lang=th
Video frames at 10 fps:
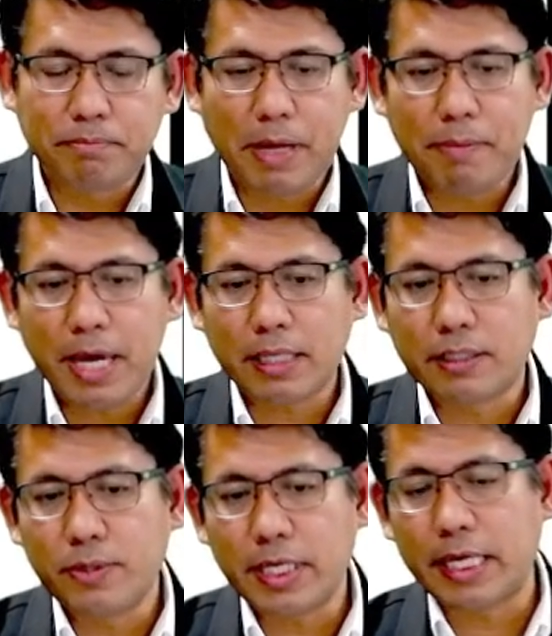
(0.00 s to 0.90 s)
ประเภท
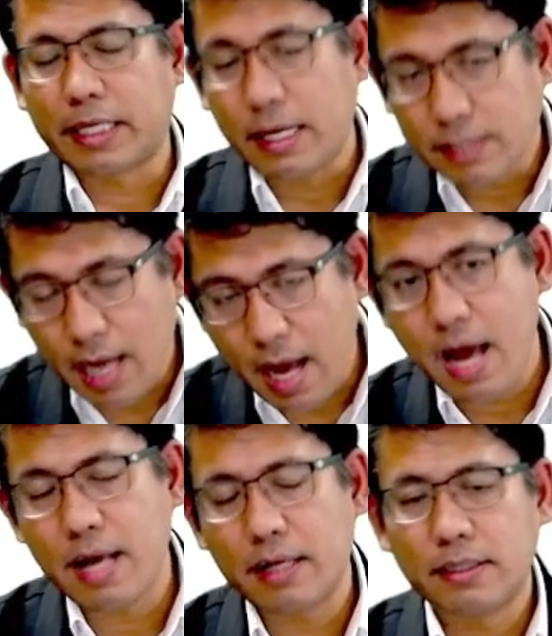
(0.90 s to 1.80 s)
ธุรกิจการค้า
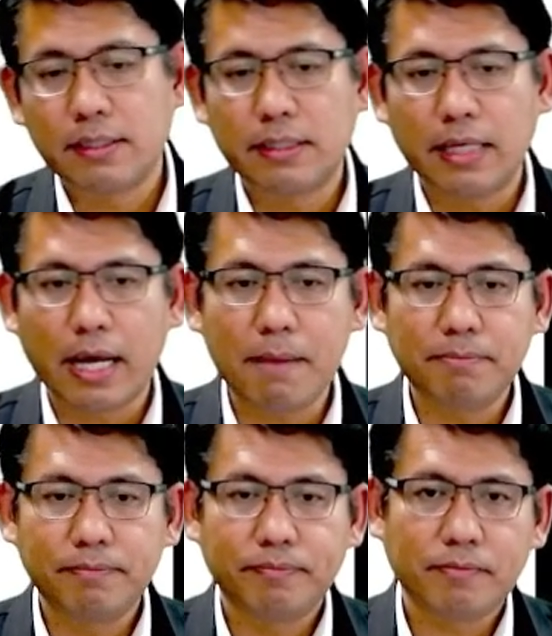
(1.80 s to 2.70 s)
นะครับ
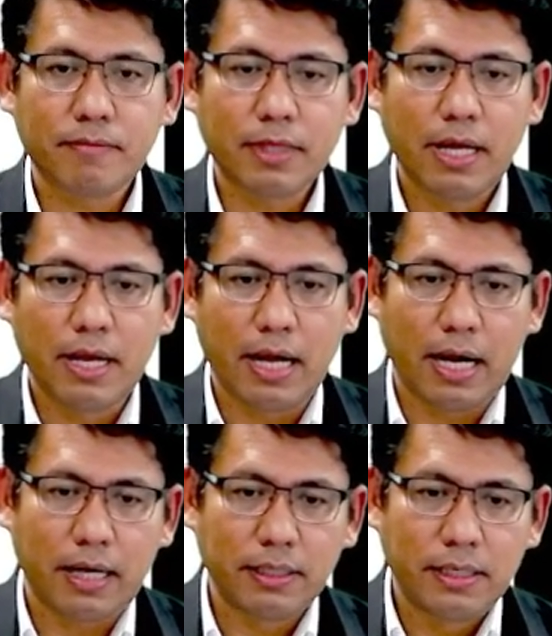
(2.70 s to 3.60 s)

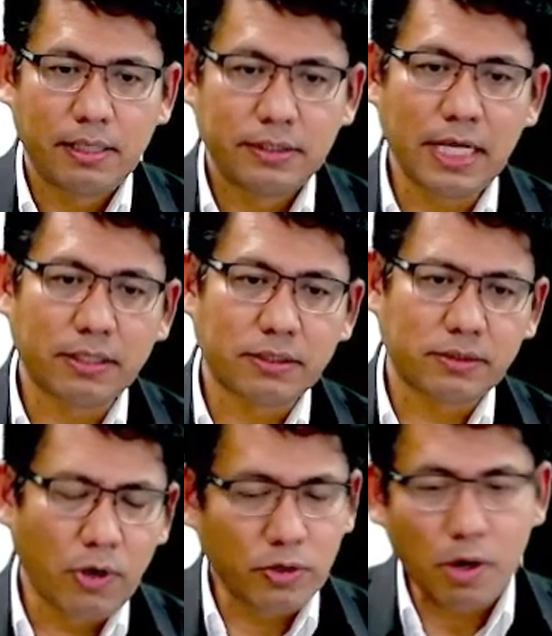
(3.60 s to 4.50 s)
ซึ่ง
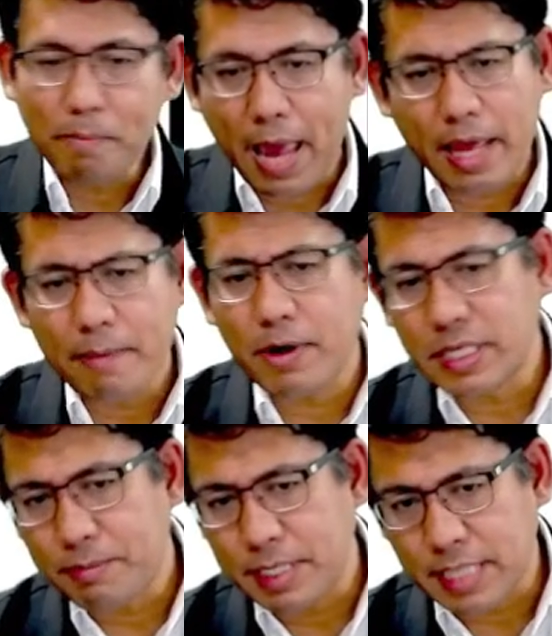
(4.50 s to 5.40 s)
โดยทั่วไปแล้วก็
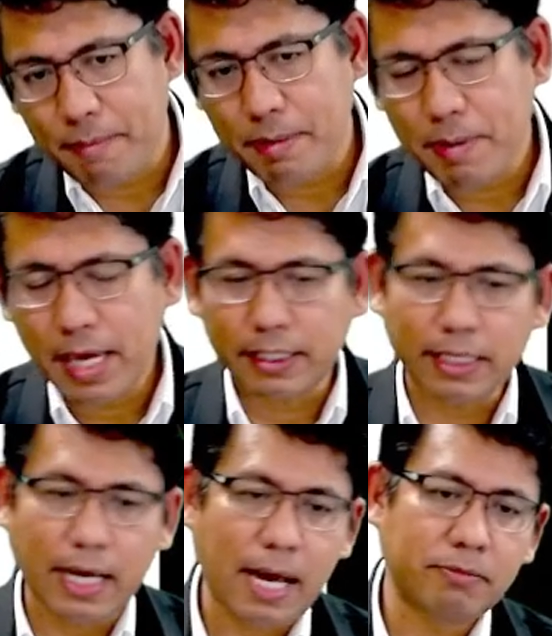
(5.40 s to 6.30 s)
จะมี3ประเภท
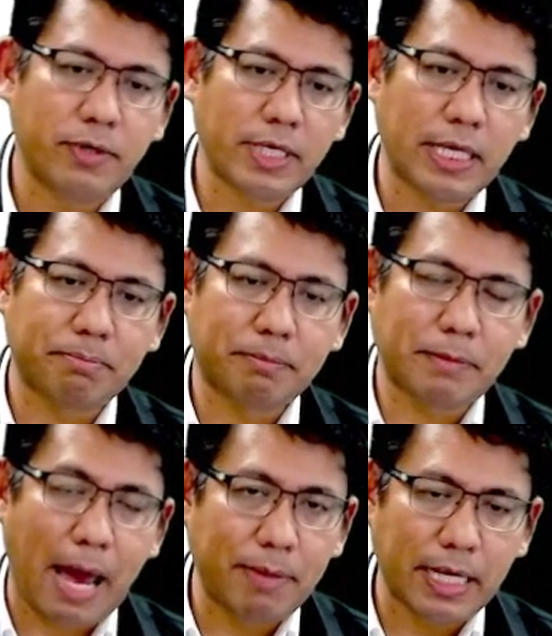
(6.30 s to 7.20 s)
นะครับธุรกิจ
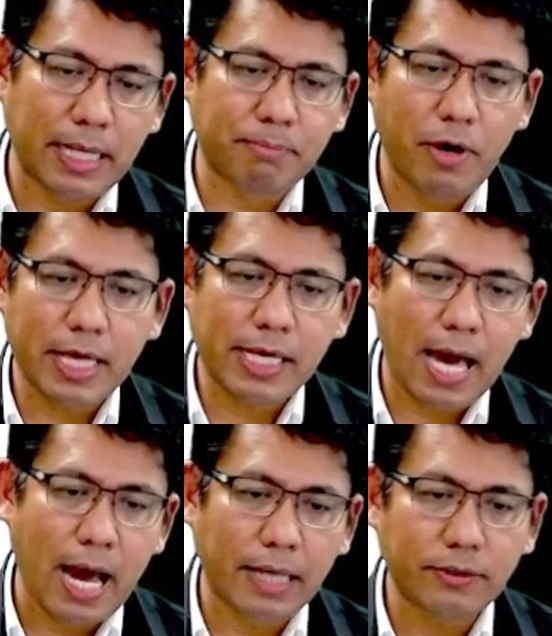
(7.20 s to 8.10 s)
การผลิตบริ
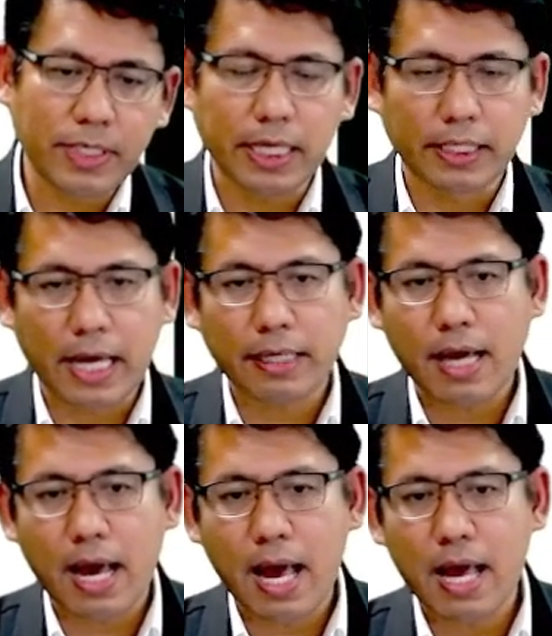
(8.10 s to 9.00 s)
การธุรกิจการ
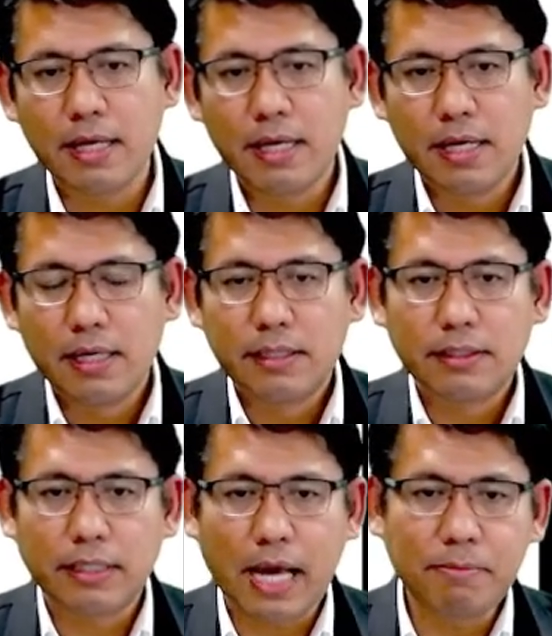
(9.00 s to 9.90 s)
ค้า
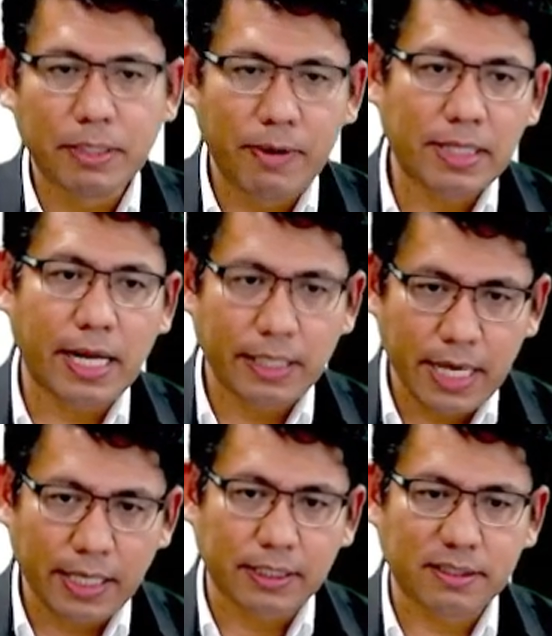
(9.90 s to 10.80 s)
นะครับหรือว่าเทรด
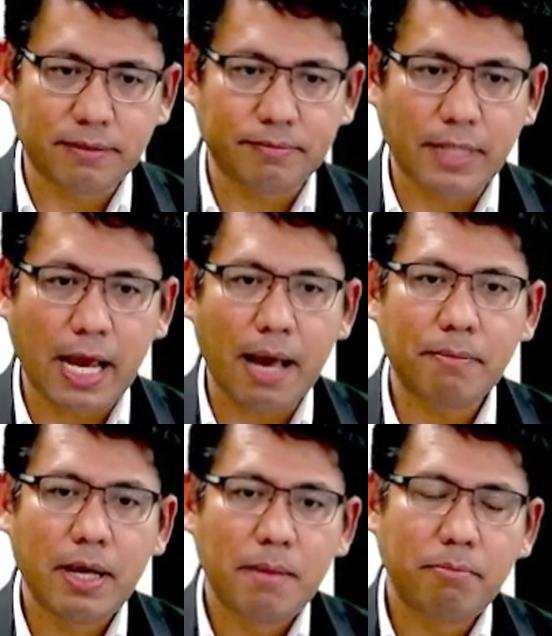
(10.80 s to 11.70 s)
ดิ้งนะครับ
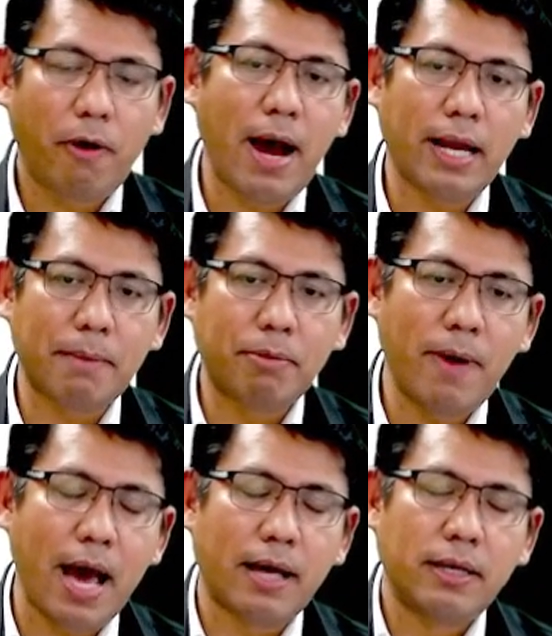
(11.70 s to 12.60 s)
เพราะว่าอะไรเพ
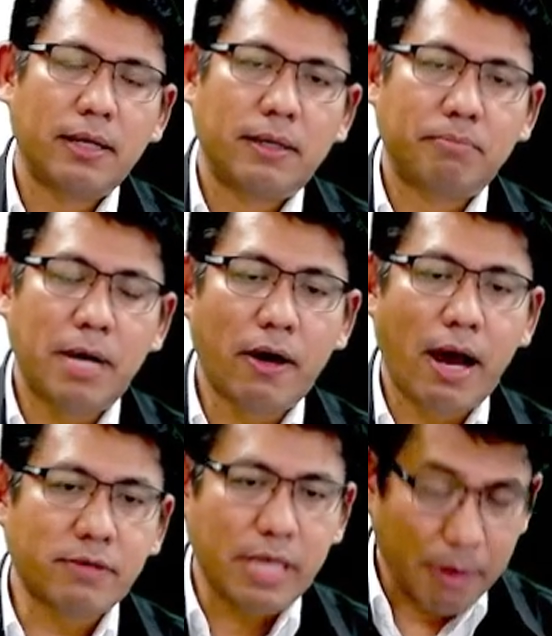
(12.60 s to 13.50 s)
ราะว่าเมื่อเรา
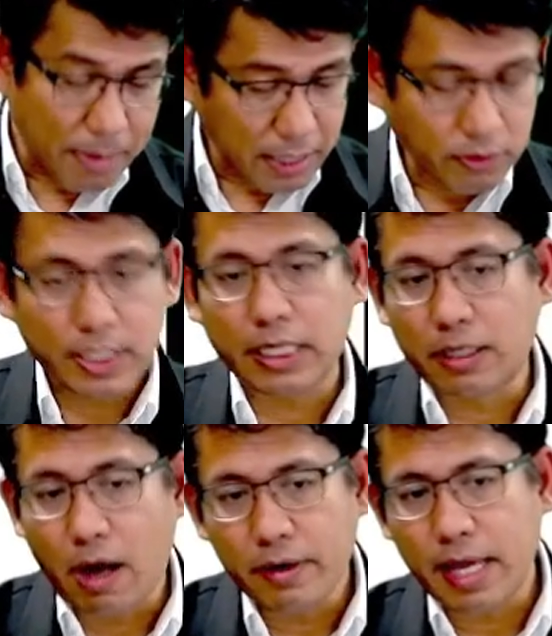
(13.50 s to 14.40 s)
เข้าใจประเภทธุรกิจ
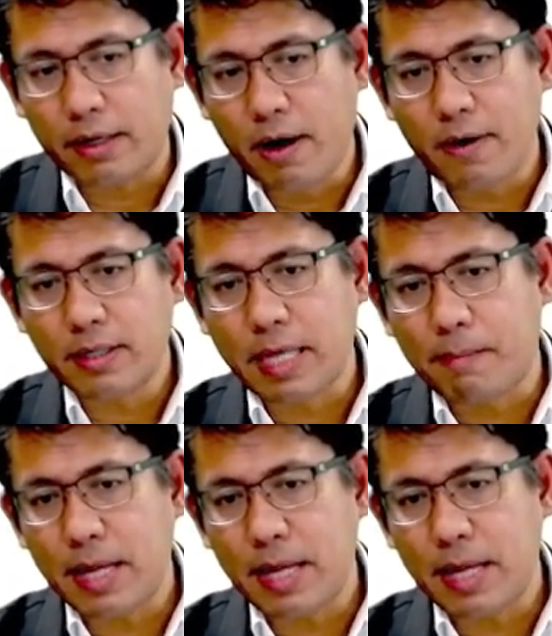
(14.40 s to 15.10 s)
เขาเนี่ยเราก็สา